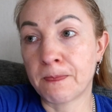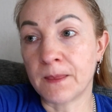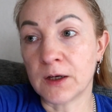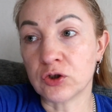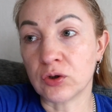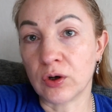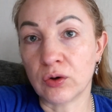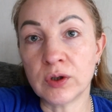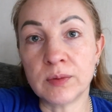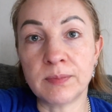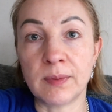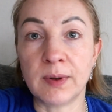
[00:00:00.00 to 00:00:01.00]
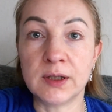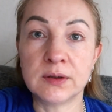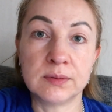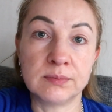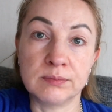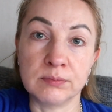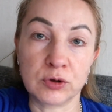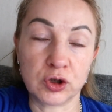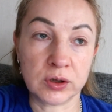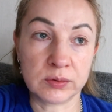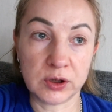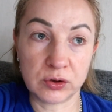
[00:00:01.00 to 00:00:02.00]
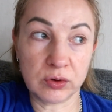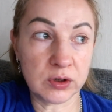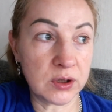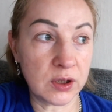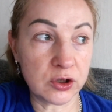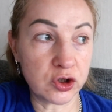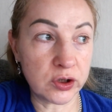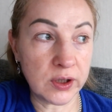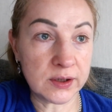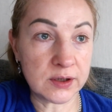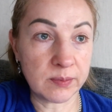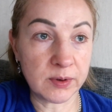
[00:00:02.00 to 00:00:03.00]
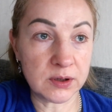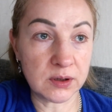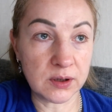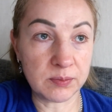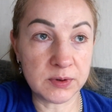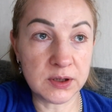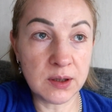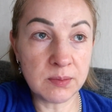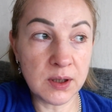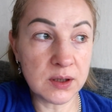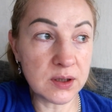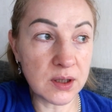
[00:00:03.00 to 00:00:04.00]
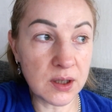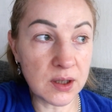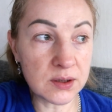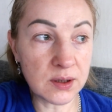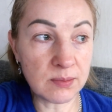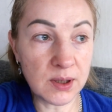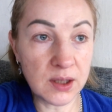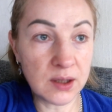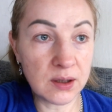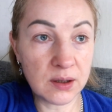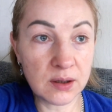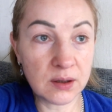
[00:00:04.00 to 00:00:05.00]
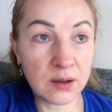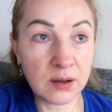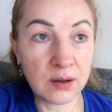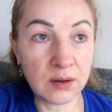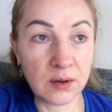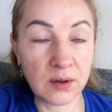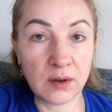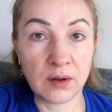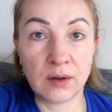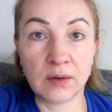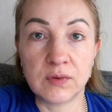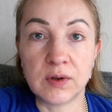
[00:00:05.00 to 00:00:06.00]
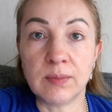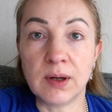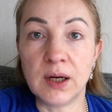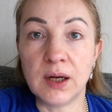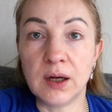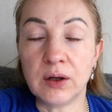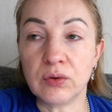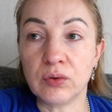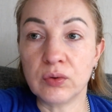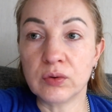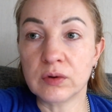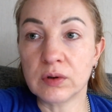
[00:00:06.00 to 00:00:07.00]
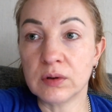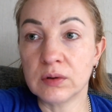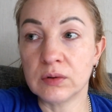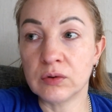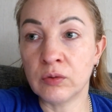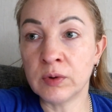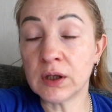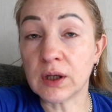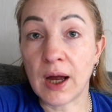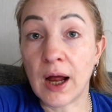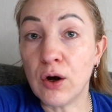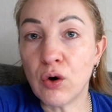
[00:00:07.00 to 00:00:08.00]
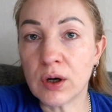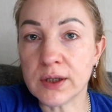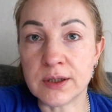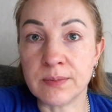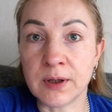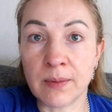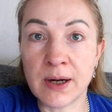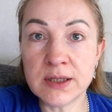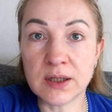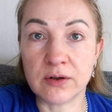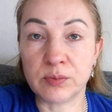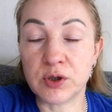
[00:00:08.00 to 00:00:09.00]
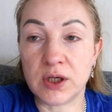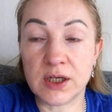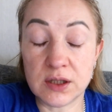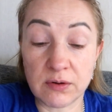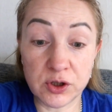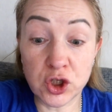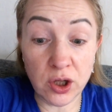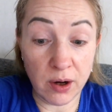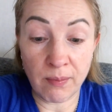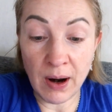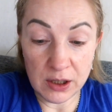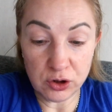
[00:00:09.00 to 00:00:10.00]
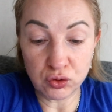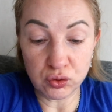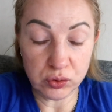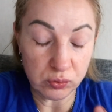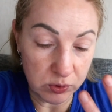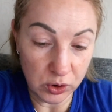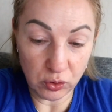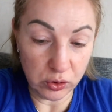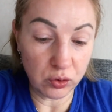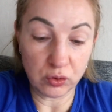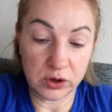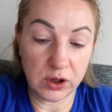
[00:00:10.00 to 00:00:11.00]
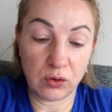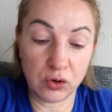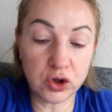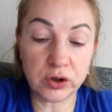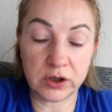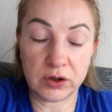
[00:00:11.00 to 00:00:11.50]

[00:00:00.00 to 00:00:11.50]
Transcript: Так что короной поболеть можно. Сейчас у нас, да, начинается опять эта эпидемия, зараза, блин. Все болеют. Но ну, у меня такая легкая симптоматика вообще. Я себя вообще нормально чувствую. Мне только нос заложен.